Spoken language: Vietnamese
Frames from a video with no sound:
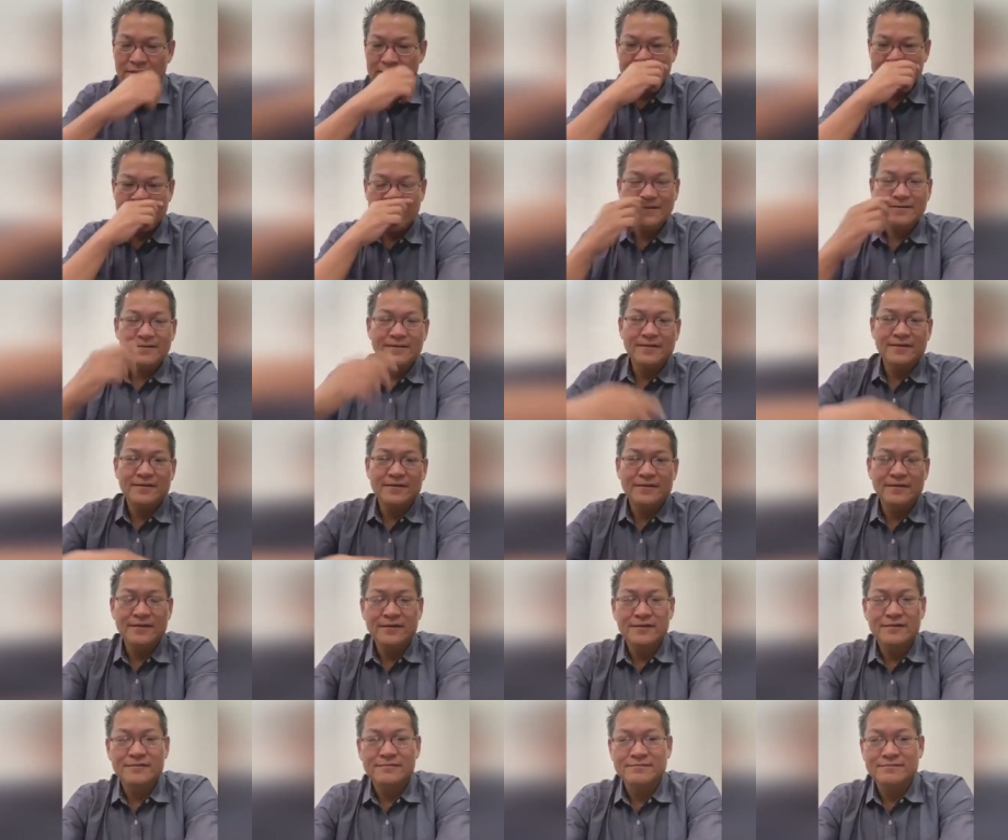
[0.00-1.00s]
chẳng
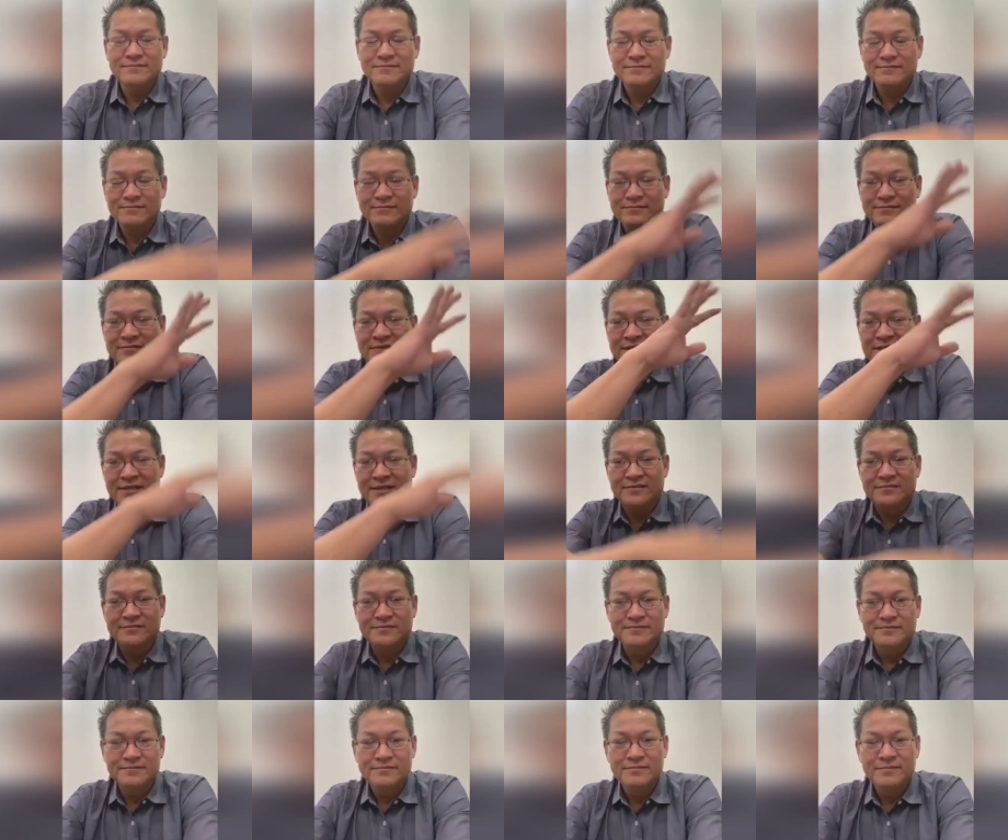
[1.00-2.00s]
có như từ
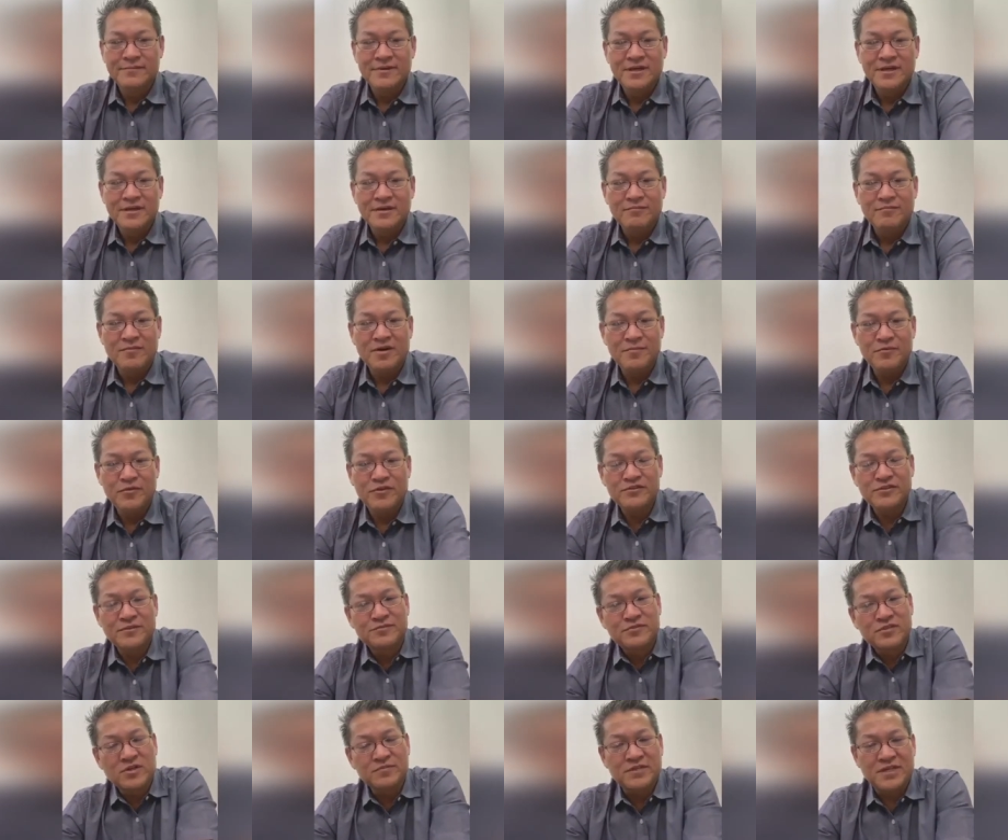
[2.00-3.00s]
một món
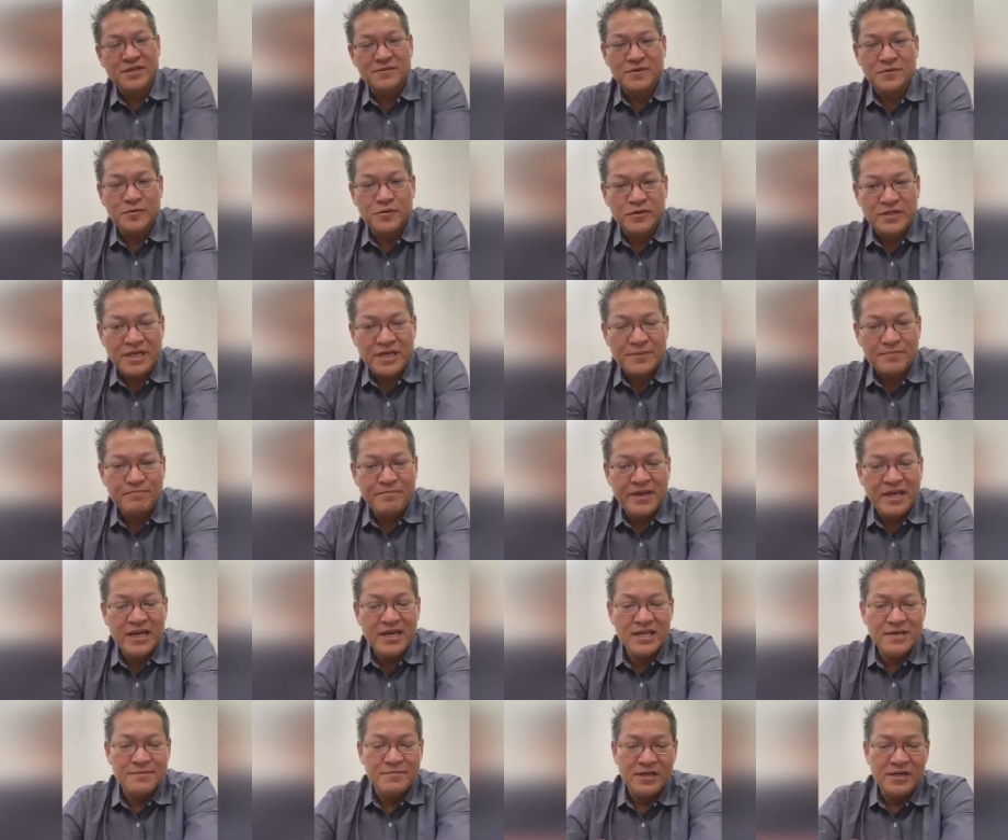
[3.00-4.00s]
xăm xăm chỉ để bằng bọn ta
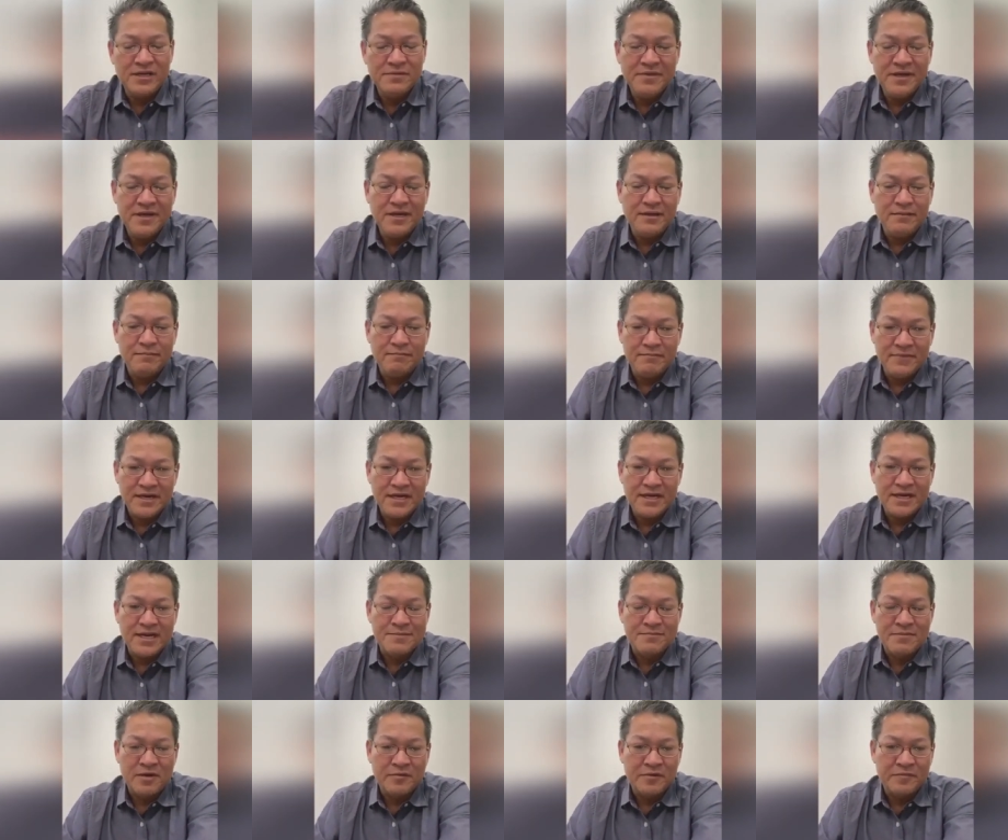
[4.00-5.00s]
pê lại mình miên nhịn mất
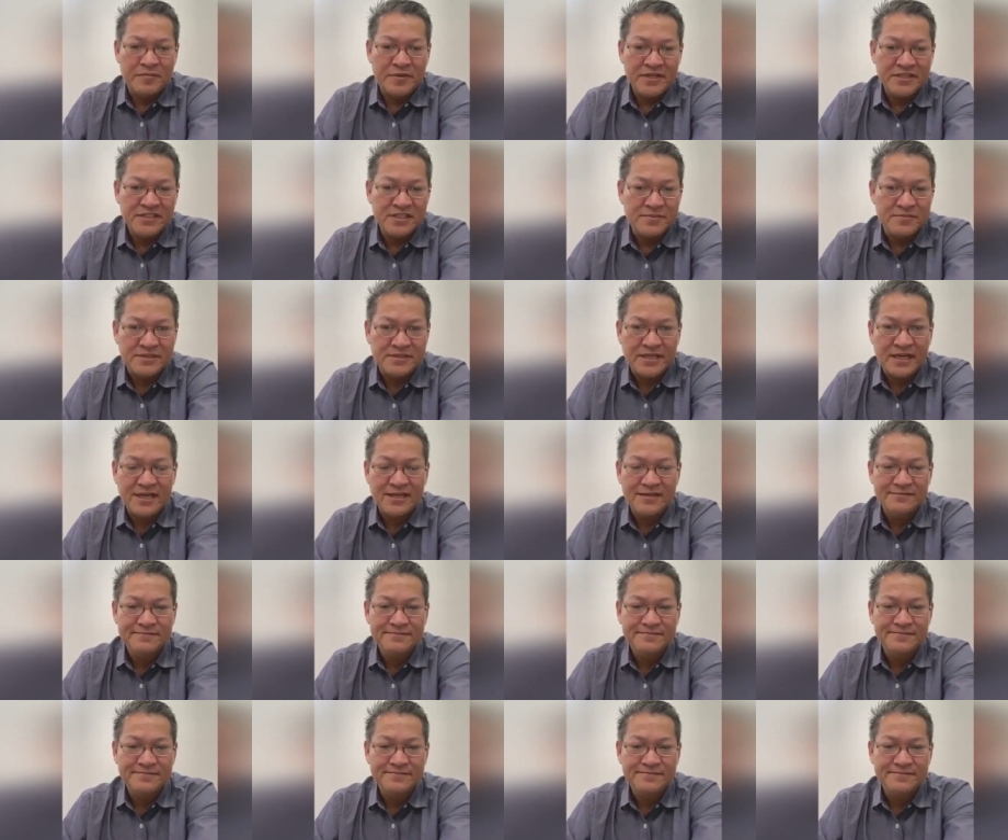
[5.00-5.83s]
để mò bị pet chìm chả